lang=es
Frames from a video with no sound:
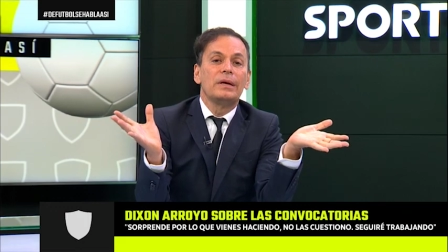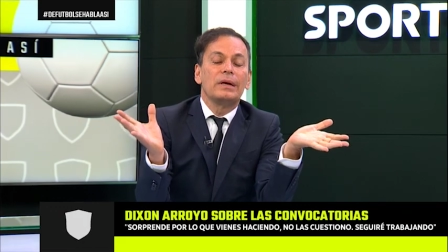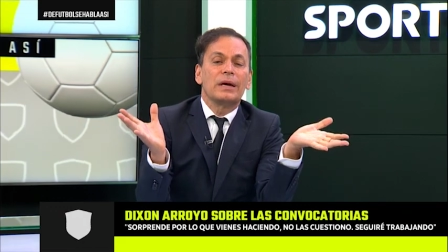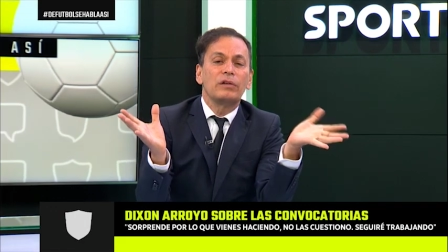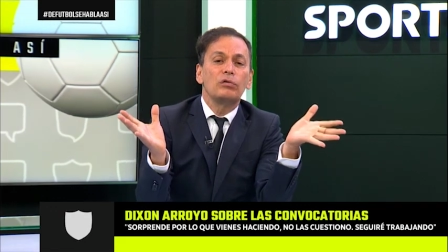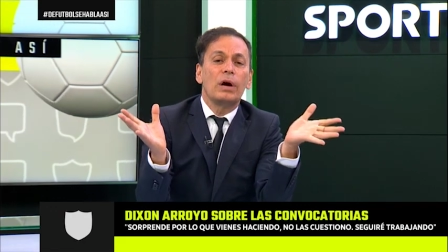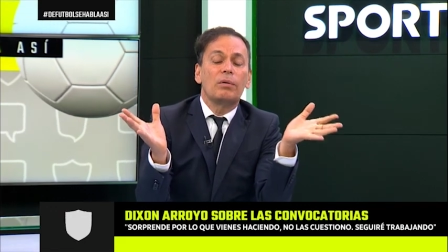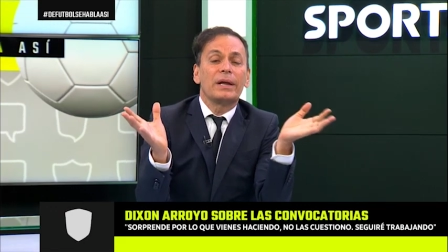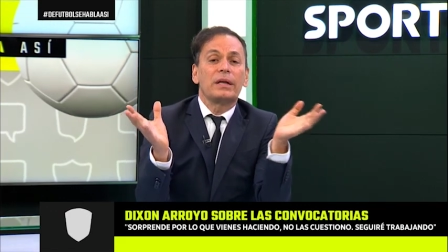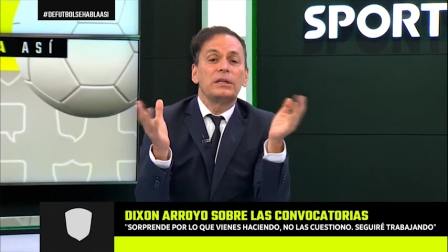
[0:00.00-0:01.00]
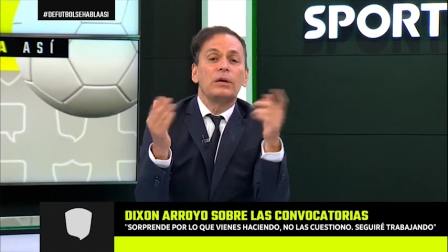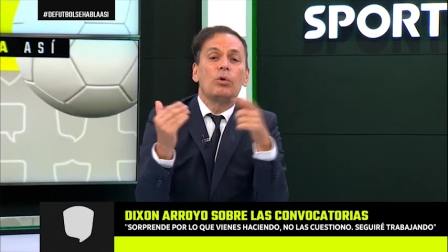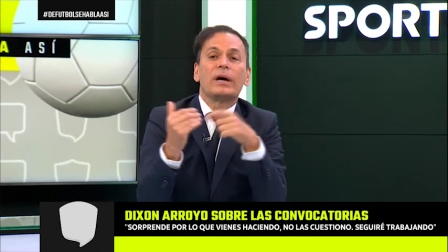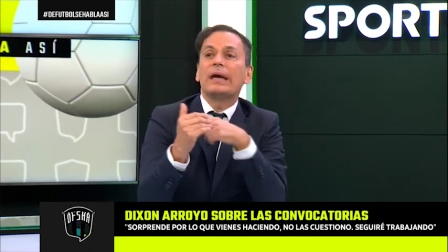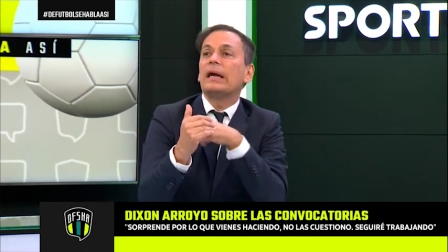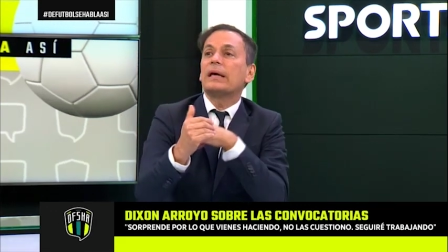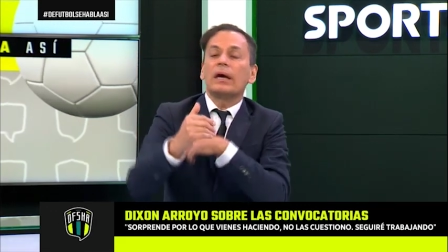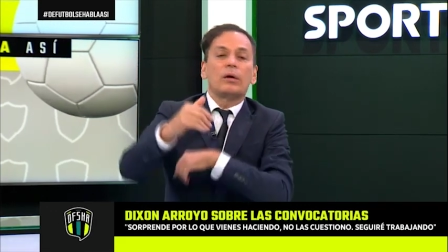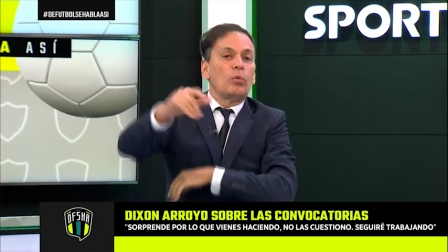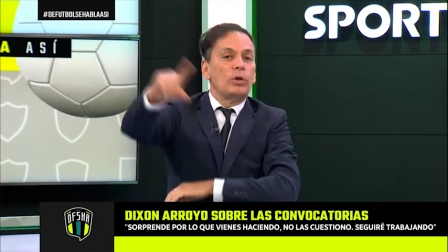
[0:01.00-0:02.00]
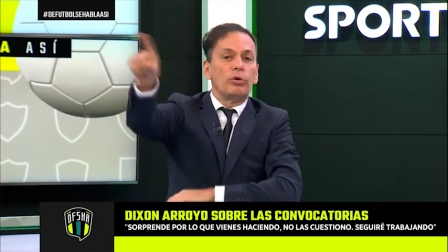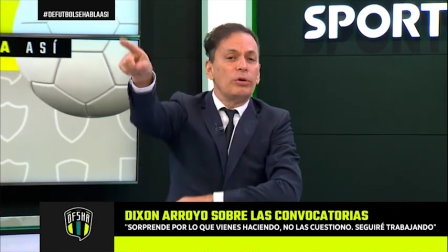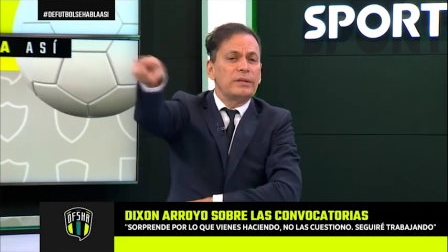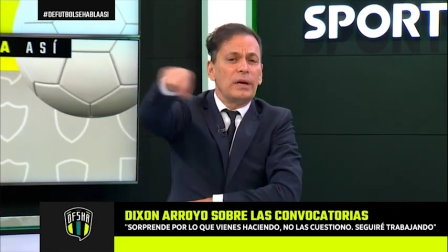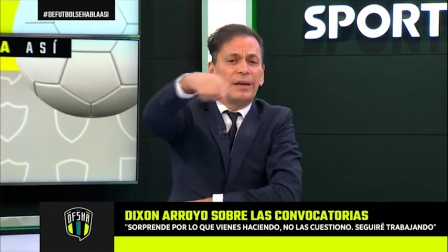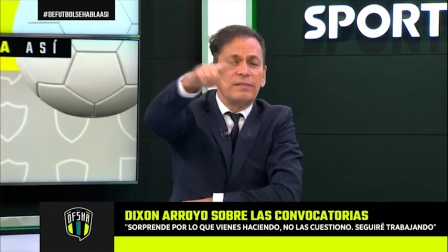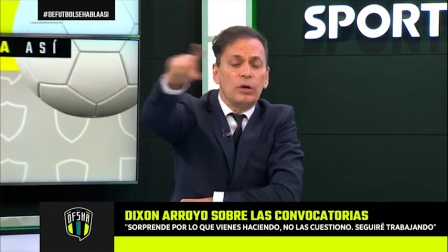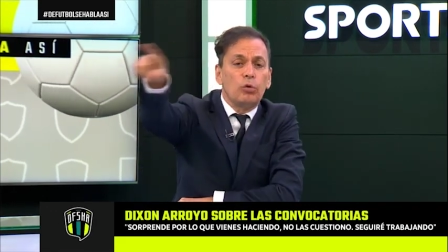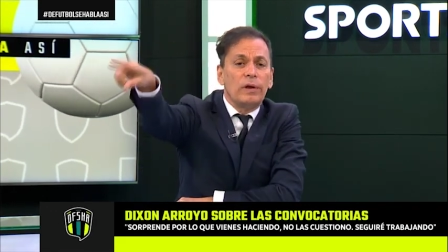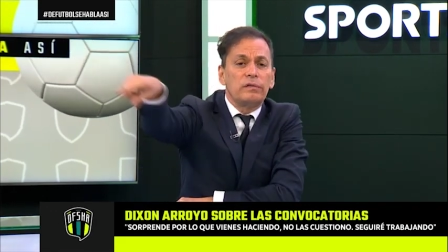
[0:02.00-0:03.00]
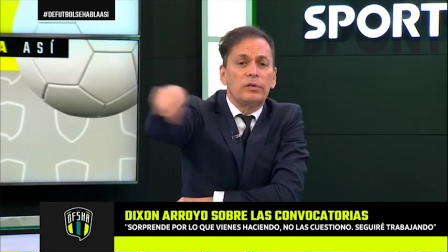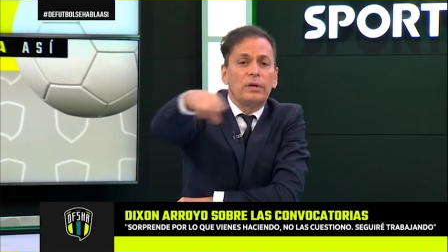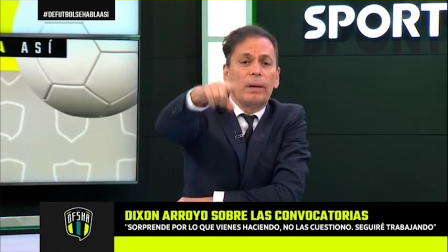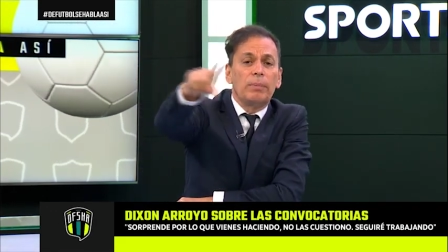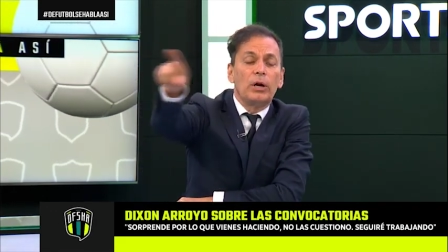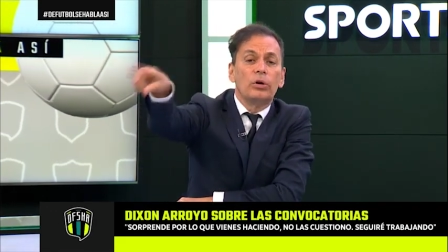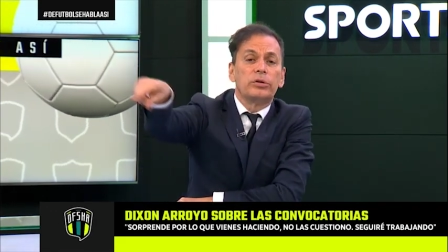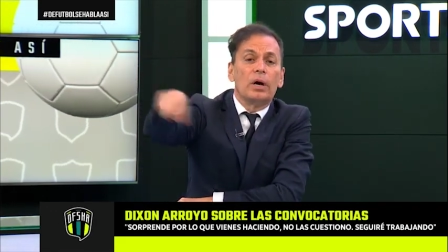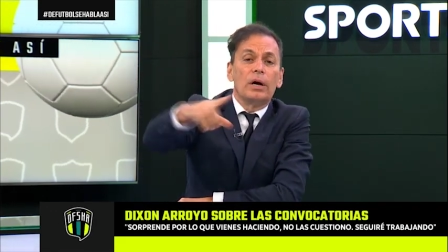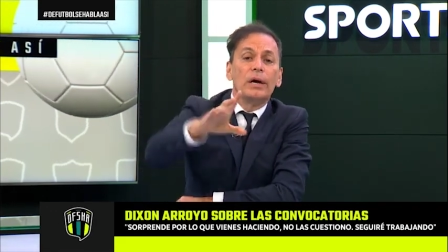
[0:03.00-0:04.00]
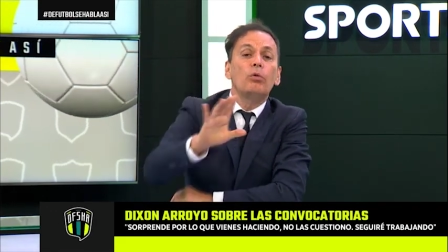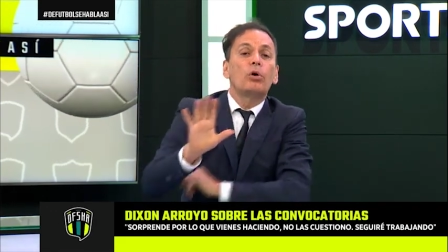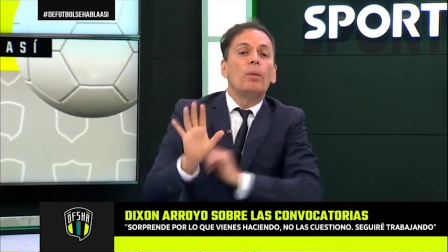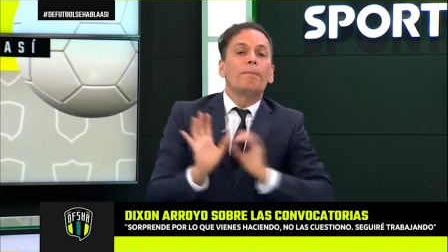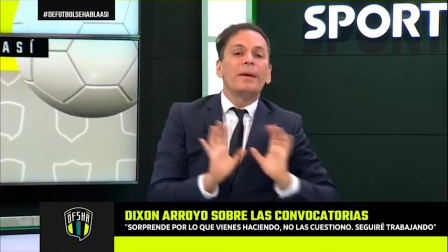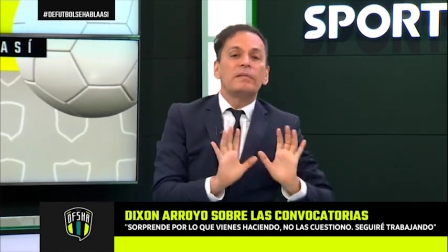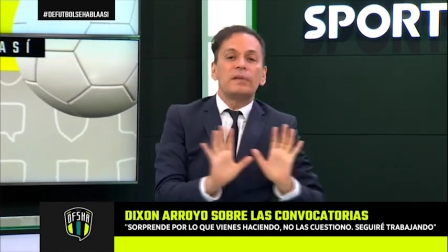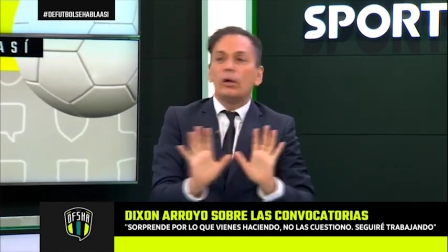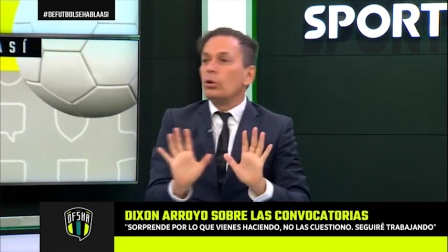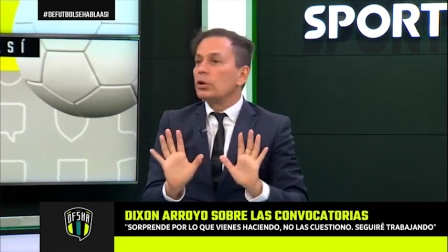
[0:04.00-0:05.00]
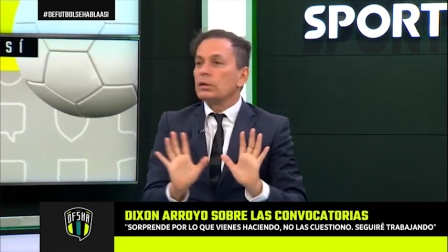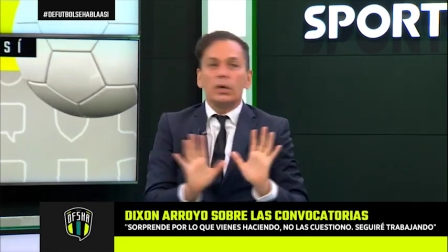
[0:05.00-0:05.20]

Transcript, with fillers: que es un abarcativo, aquel que cuando no esté en la circulación de la pelota es un compensador, está